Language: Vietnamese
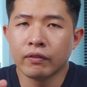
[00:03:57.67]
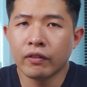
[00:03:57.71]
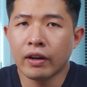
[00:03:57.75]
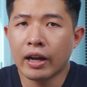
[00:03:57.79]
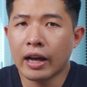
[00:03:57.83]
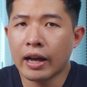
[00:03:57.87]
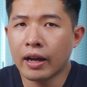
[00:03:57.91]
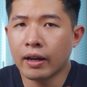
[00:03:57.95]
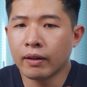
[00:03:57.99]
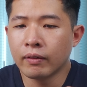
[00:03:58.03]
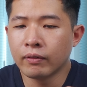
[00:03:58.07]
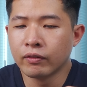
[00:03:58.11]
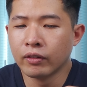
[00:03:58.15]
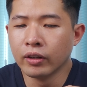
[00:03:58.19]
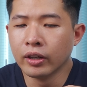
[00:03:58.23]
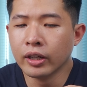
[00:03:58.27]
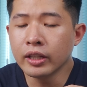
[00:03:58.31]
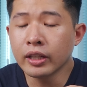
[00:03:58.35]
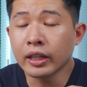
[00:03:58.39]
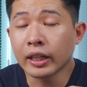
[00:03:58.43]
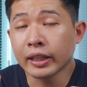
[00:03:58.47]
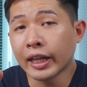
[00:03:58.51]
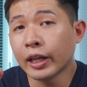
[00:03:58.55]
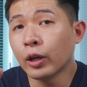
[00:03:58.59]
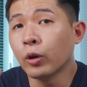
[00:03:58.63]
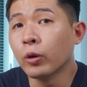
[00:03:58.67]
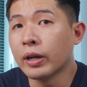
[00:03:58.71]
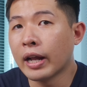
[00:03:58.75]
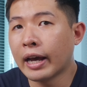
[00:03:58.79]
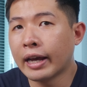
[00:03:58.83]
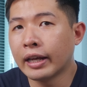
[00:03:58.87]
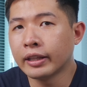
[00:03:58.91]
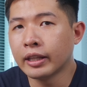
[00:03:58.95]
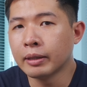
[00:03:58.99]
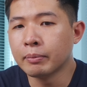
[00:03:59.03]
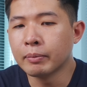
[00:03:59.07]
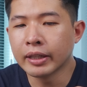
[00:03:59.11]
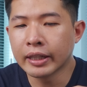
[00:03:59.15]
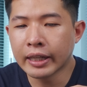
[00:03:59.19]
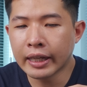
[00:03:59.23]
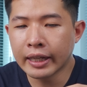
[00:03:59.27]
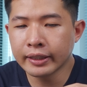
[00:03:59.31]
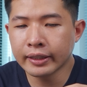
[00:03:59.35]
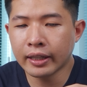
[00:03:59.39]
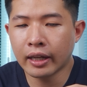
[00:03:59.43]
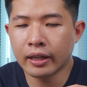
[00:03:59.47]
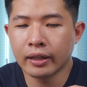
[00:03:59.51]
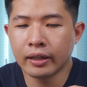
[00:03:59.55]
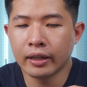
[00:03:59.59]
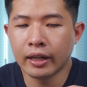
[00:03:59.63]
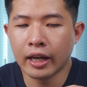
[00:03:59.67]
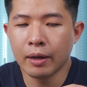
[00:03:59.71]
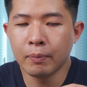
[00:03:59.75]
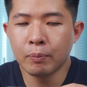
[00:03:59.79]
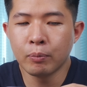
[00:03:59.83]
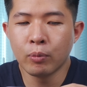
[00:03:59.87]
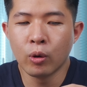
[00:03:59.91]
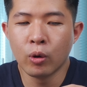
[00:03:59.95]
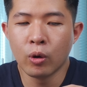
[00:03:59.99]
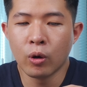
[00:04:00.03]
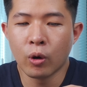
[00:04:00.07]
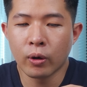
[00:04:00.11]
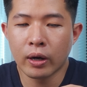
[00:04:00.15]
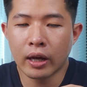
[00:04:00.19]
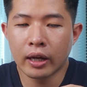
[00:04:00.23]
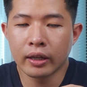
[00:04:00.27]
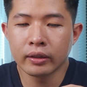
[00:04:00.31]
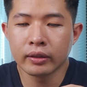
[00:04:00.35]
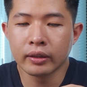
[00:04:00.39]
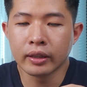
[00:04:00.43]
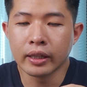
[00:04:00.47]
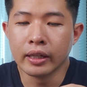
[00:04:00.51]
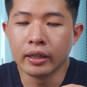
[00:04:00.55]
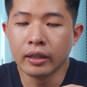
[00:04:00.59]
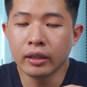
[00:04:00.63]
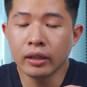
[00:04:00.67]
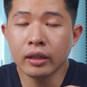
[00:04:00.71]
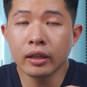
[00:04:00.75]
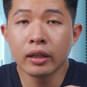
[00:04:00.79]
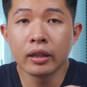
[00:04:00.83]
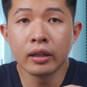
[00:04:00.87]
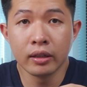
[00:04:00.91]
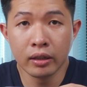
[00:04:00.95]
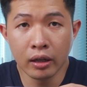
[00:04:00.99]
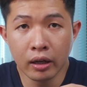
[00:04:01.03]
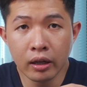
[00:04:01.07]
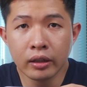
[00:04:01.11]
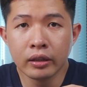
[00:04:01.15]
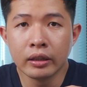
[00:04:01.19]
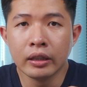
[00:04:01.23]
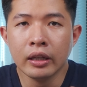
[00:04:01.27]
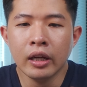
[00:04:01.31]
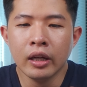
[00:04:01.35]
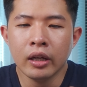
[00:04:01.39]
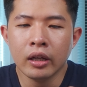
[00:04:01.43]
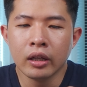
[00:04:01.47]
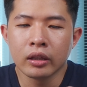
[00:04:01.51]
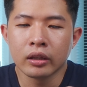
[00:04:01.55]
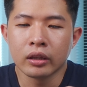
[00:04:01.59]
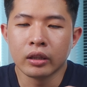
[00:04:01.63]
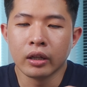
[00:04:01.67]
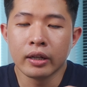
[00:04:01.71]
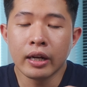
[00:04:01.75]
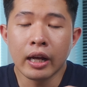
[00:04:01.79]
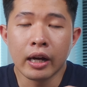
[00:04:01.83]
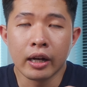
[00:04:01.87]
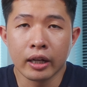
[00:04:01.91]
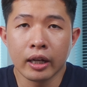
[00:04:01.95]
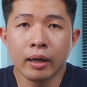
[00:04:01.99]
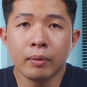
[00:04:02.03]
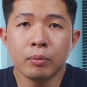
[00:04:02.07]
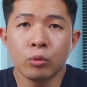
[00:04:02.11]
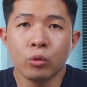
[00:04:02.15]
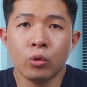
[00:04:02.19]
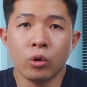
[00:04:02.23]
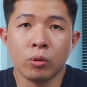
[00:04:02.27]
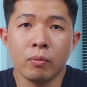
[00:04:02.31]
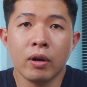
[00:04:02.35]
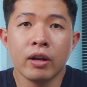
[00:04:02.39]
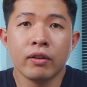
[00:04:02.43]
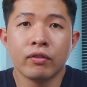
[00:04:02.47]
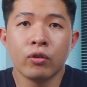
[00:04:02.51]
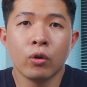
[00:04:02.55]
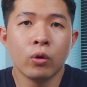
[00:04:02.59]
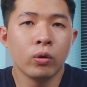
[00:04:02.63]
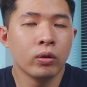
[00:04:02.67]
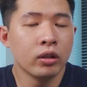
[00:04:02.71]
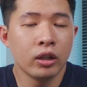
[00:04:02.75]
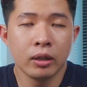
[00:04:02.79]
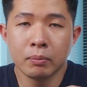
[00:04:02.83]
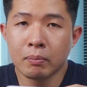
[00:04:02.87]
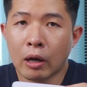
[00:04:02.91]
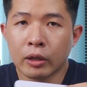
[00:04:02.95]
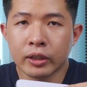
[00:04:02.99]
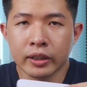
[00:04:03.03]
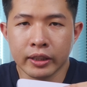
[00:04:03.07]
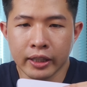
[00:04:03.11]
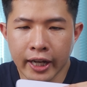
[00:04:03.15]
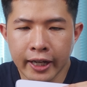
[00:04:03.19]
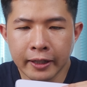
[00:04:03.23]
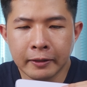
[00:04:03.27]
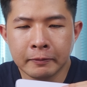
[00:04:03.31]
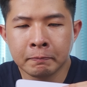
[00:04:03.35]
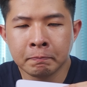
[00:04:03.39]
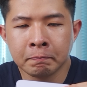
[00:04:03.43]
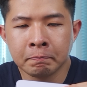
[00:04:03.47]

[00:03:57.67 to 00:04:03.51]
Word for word: Và với những cái thay đổi này thì mình nghĩ rằng là Apple họ đang tiến gần hơn tới đẳng cấp của Bphone hơn bao giờ hết.